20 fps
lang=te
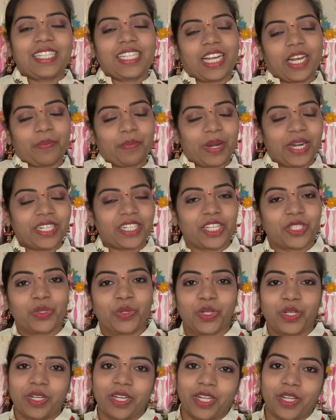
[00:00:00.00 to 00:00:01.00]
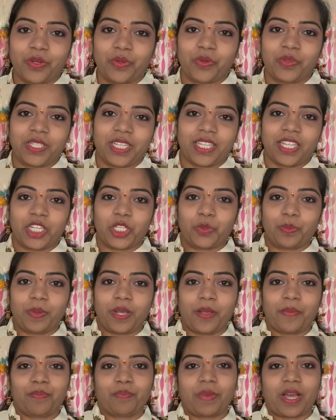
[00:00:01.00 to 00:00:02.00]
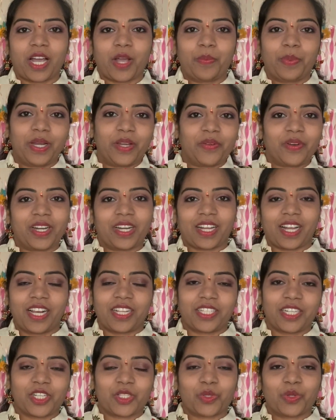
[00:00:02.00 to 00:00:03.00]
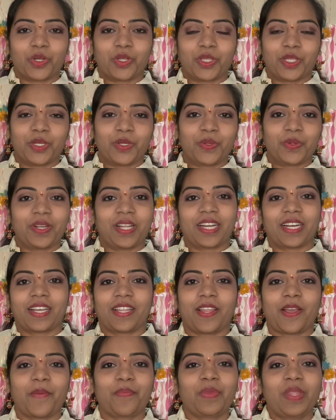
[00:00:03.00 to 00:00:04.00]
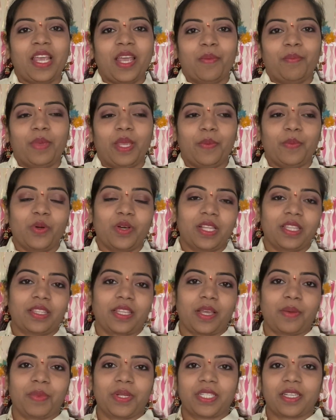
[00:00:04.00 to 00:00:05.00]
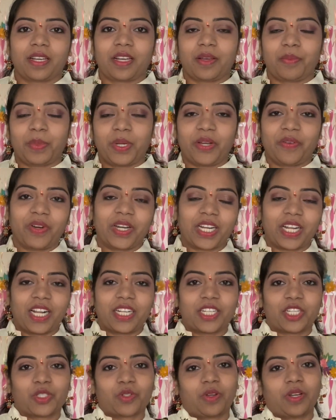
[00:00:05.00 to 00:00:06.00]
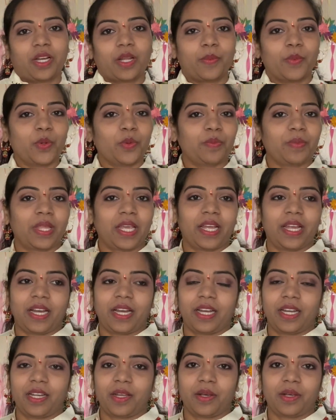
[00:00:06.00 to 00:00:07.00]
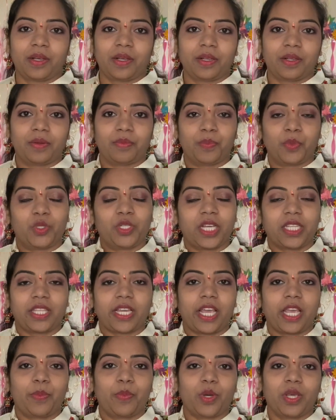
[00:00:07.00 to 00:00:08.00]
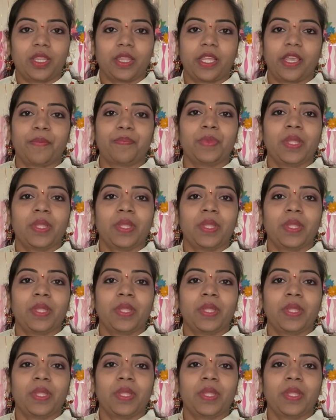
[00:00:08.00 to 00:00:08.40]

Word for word: సెలబ్రేట్ చేసుకుంటున్నారు విజయదశమి బాగా పిండి వంటకాలు చేసుకుంటూ తింటున్నారు కదా మేము అంతే మంచిగా పిండి వంటకాలు చేసుకున్నాము అండ్ పూజ అయితే అయిపోయింది